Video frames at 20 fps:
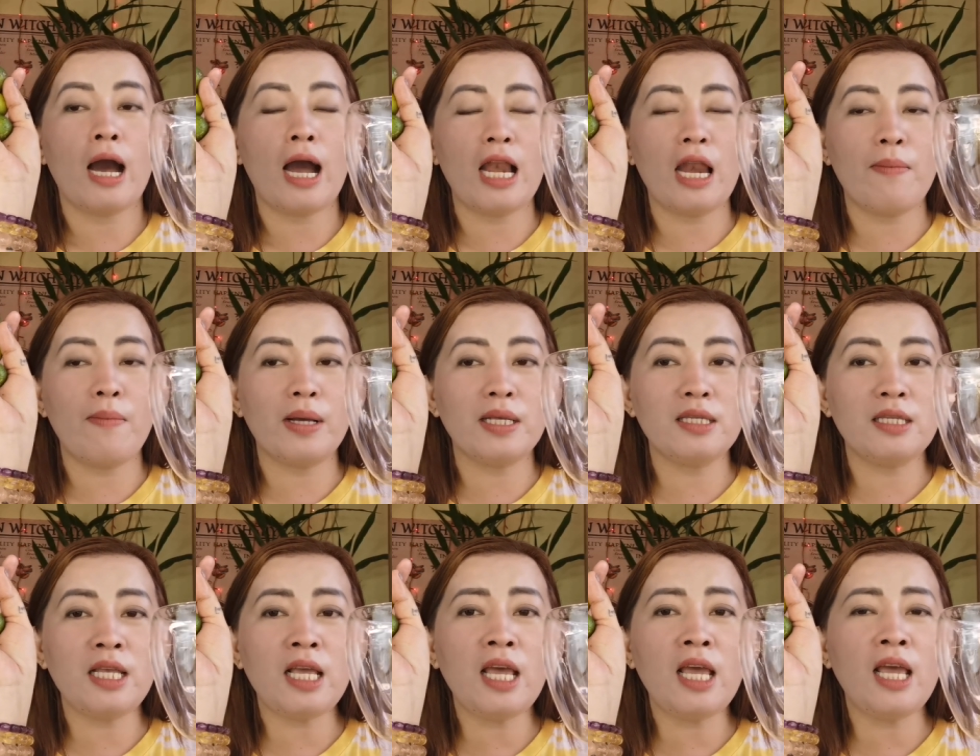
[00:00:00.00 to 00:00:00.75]

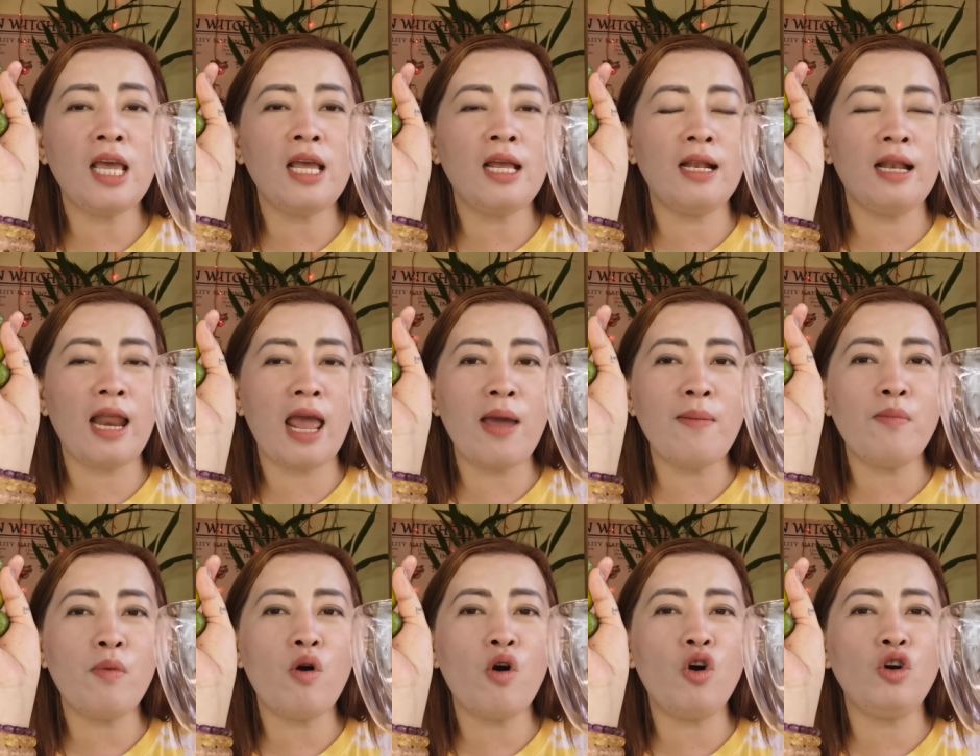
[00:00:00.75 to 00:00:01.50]
Kalamansi,
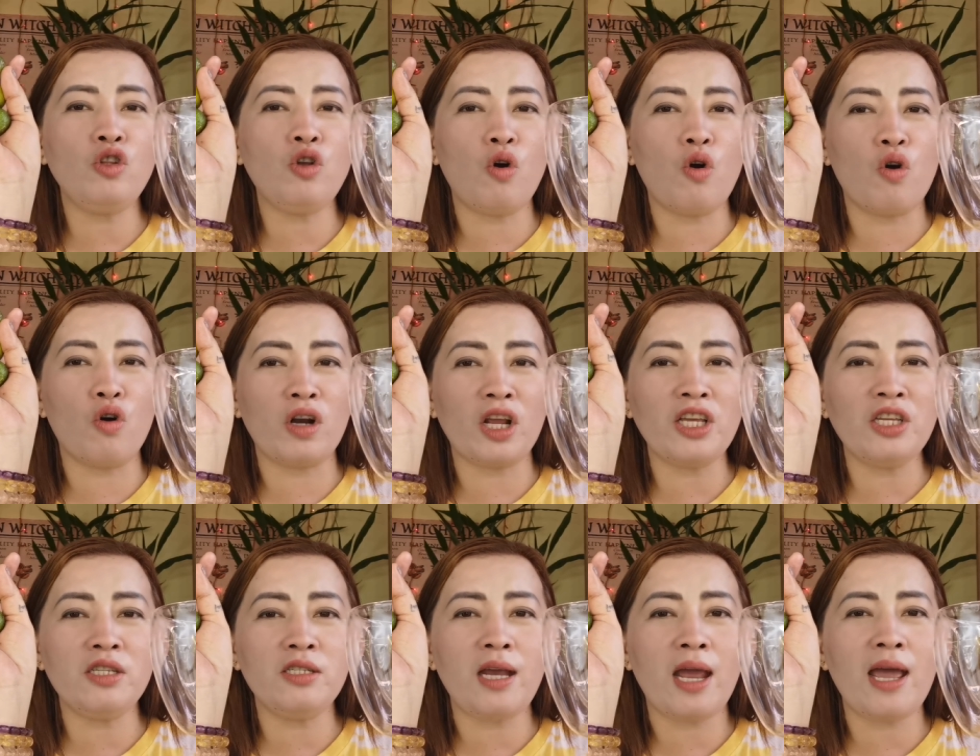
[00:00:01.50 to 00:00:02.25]
lemon,
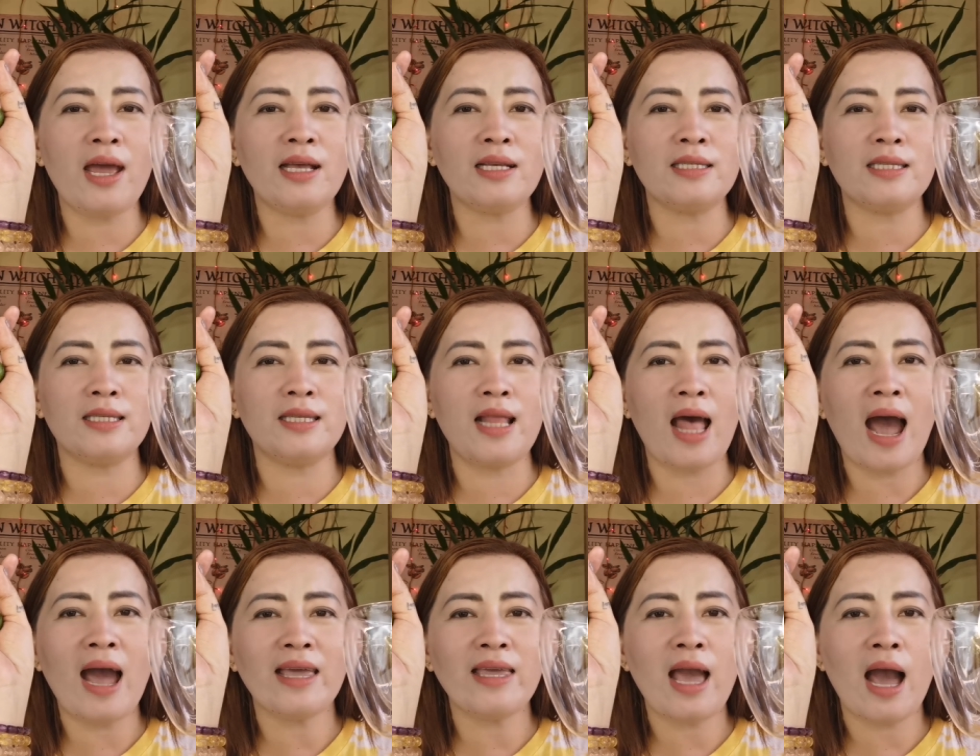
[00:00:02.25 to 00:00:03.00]
oranges,
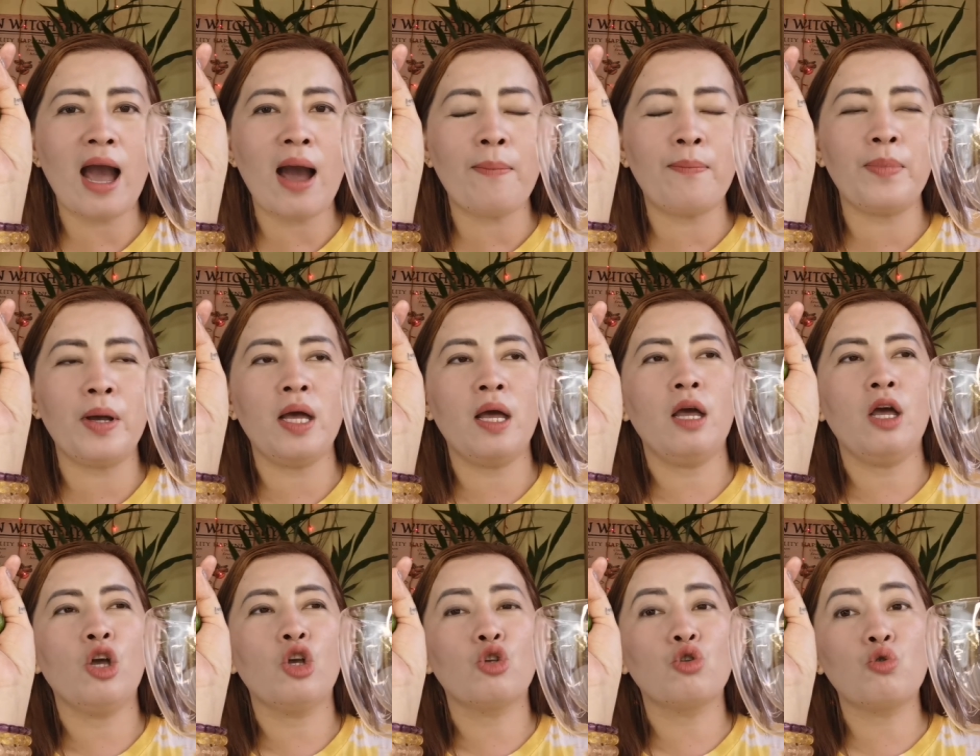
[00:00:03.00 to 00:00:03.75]
dayap,
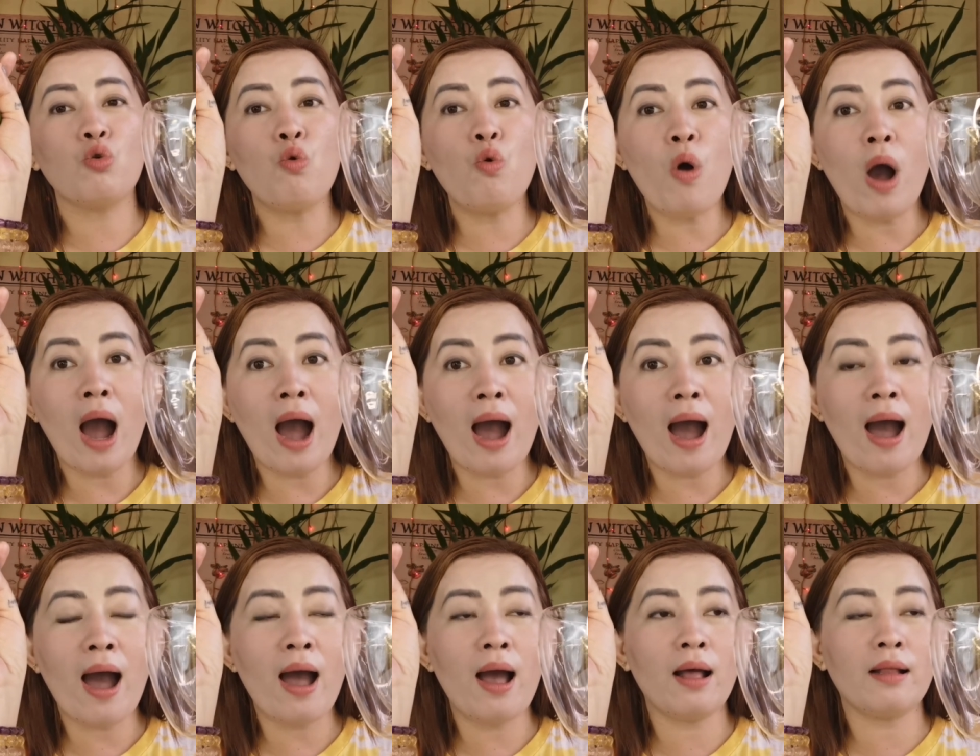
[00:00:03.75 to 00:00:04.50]

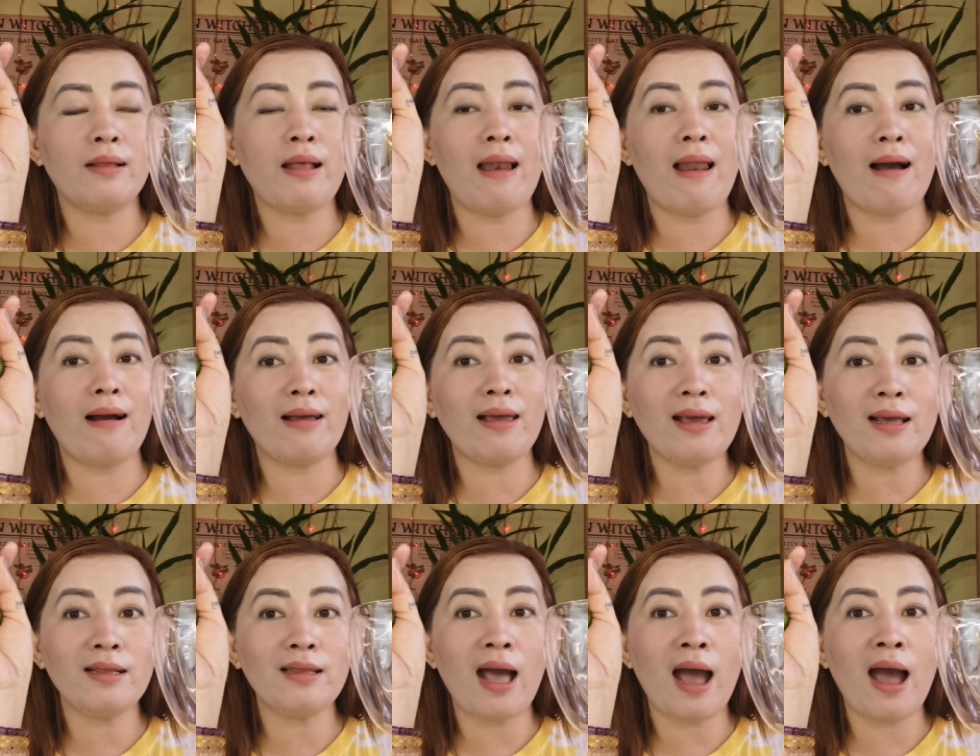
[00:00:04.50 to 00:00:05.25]
suha,
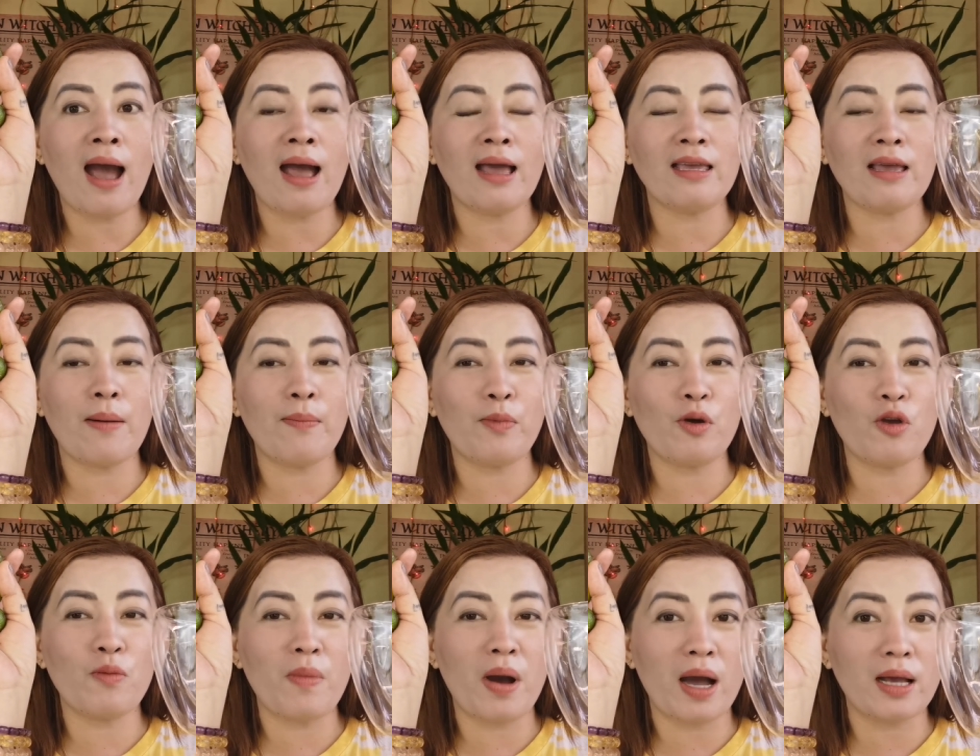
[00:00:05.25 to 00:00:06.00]
dalanghita. Yan
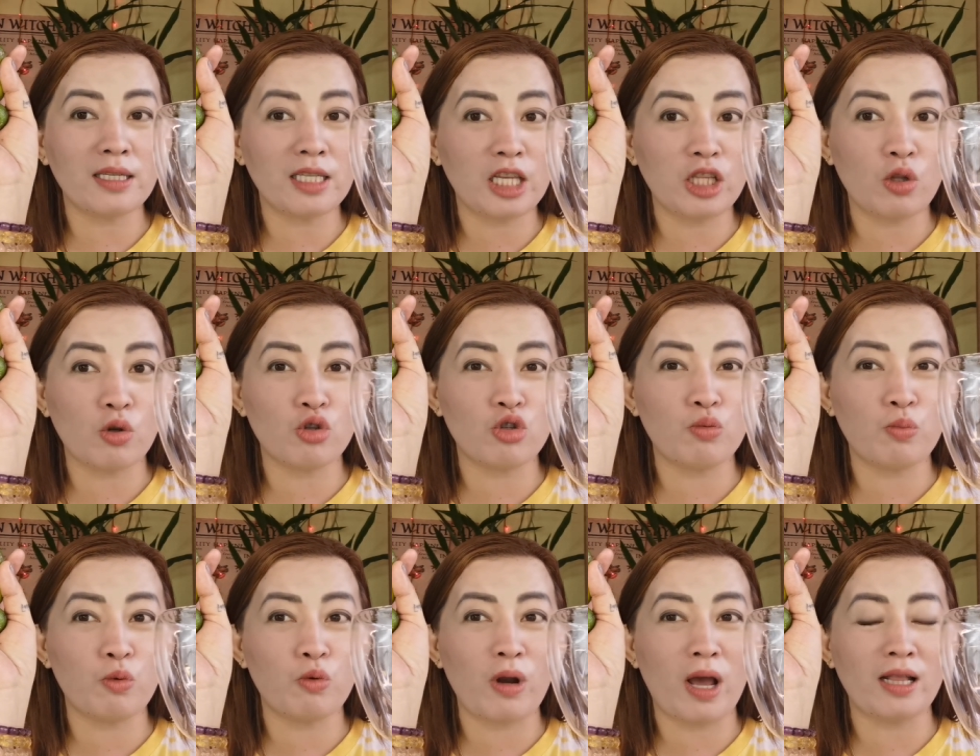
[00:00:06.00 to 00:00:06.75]
po yung mga
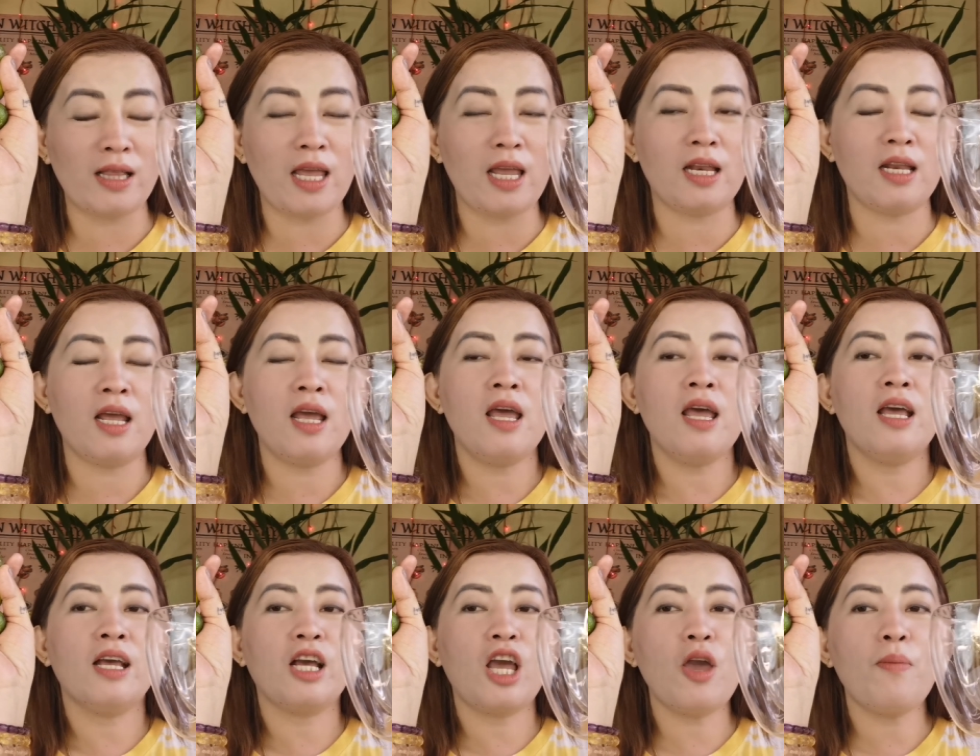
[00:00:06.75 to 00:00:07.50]
citrus po natin.
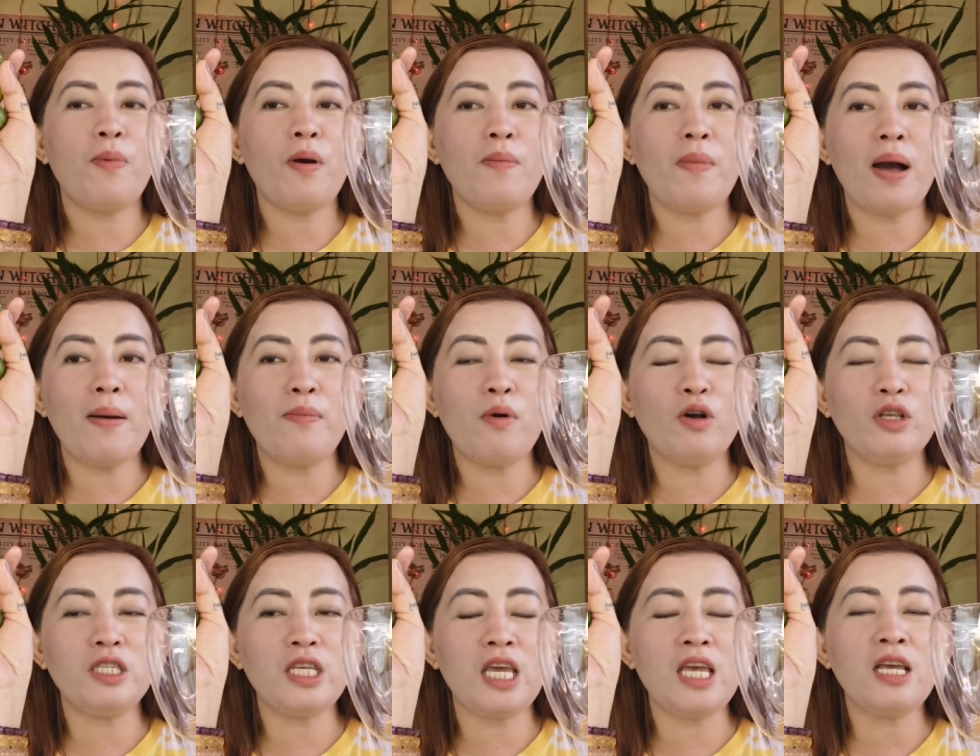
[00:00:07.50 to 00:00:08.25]
Ngayon po mga
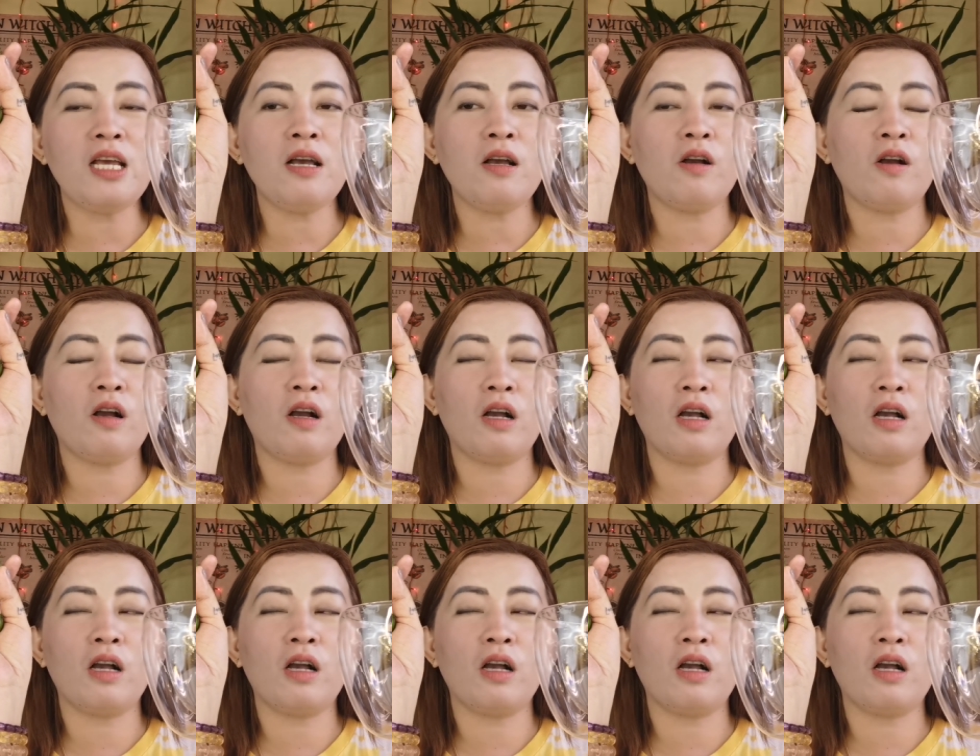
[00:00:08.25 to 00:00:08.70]
bossing,